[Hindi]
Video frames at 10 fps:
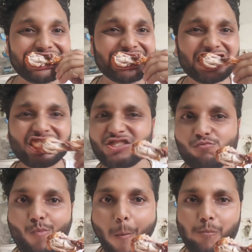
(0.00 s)
हम्म,
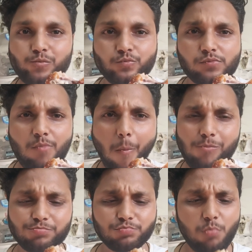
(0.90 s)

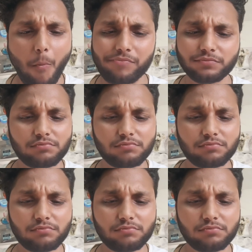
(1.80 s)
हम्म।